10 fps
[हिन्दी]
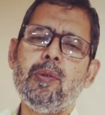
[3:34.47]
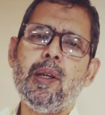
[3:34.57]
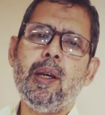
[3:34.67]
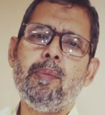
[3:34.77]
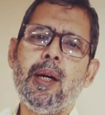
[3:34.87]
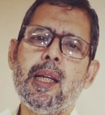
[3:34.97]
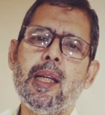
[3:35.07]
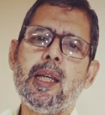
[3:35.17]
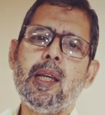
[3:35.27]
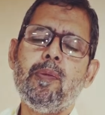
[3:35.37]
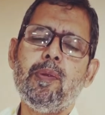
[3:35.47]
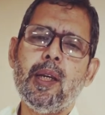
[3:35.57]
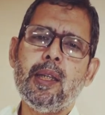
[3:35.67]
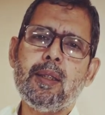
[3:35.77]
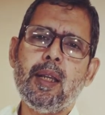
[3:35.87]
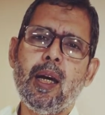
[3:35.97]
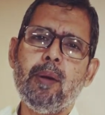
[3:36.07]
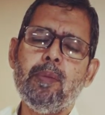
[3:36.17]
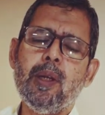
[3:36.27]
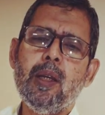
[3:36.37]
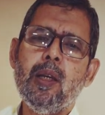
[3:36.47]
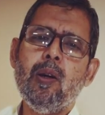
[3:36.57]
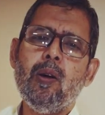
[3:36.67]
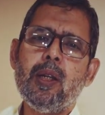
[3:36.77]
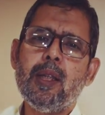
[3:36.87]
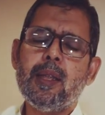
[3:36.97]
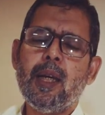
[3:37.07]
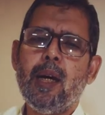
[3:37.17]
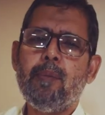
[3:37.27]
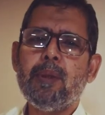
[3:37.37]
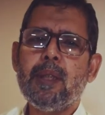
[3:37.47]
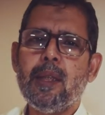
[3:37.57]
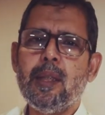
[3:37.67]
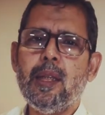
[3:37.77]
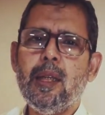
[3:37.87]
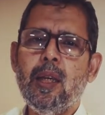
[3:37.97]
जो हैं हमारे लिखे हुए हैं इस्लाम और इंतहा पसंदी